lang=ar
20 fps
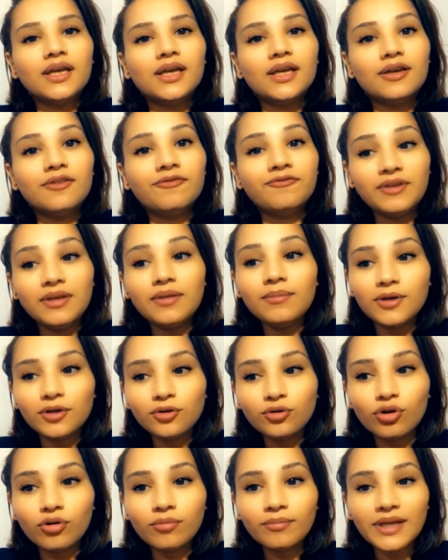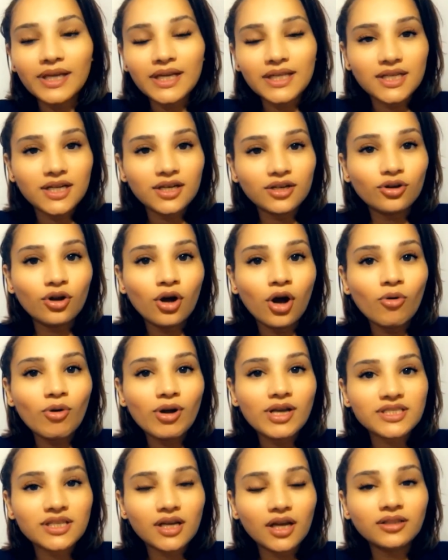آه، في منكم قدر ان
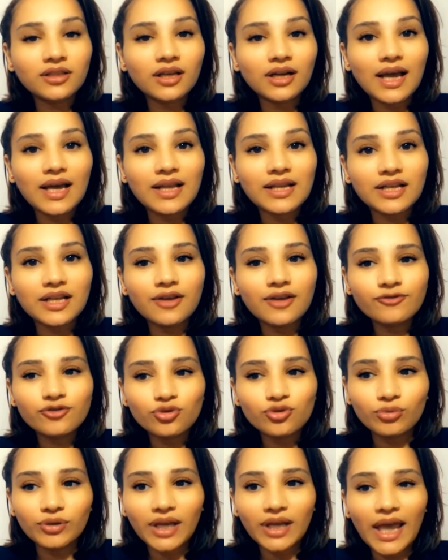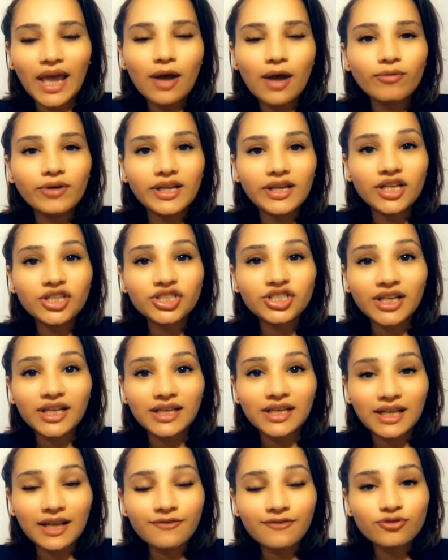هو يسيطر على نفسه ويحاول
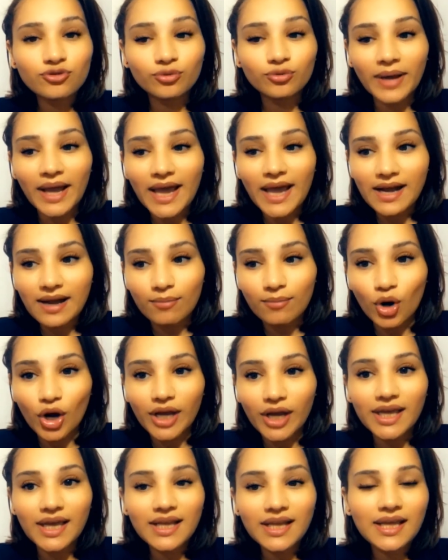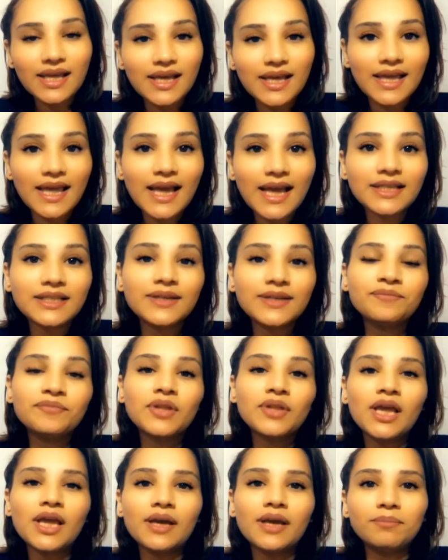يشغل نفسه بحاجه معينه
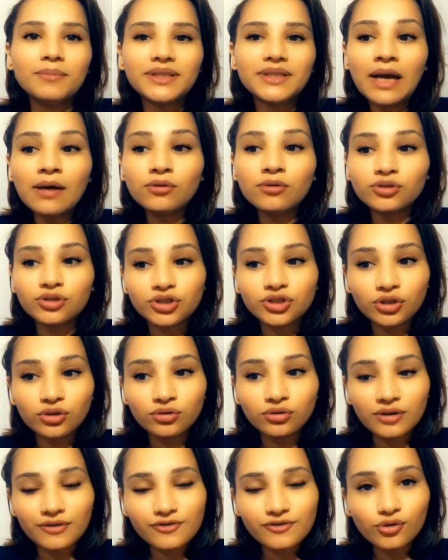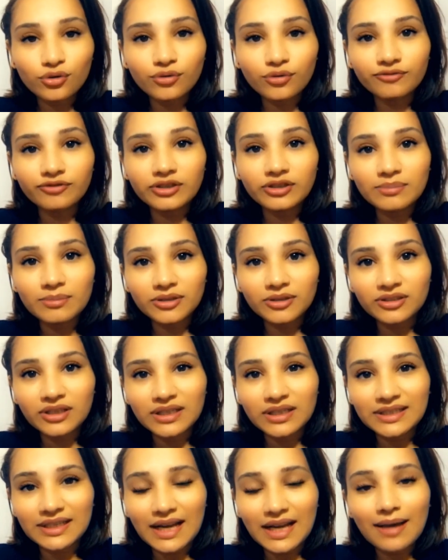يعني بتحاولوا تشغلوا نفسكم في
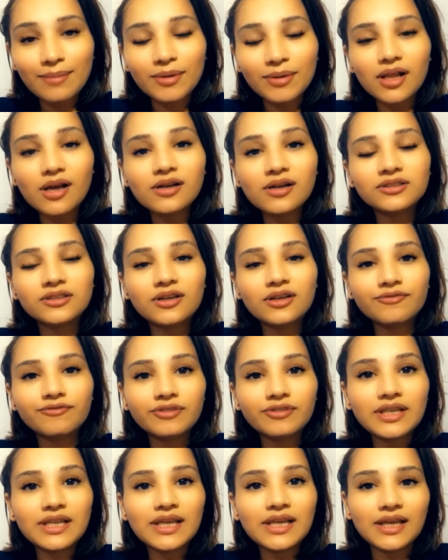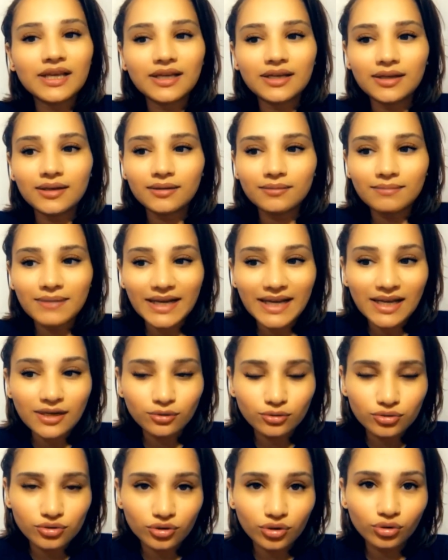منطقه العمل اكتر في آه،
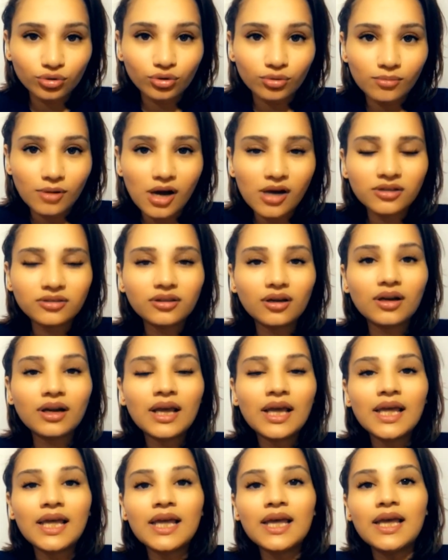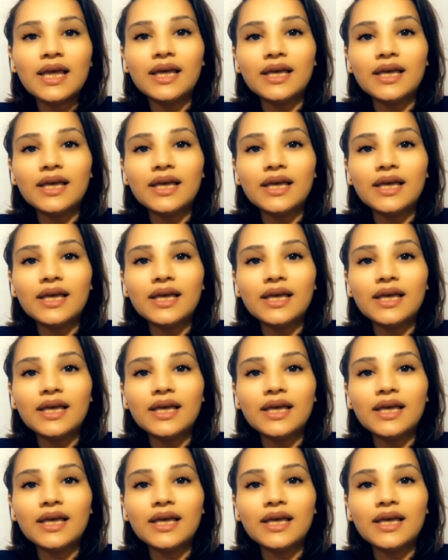مجال اسرتكم اكتر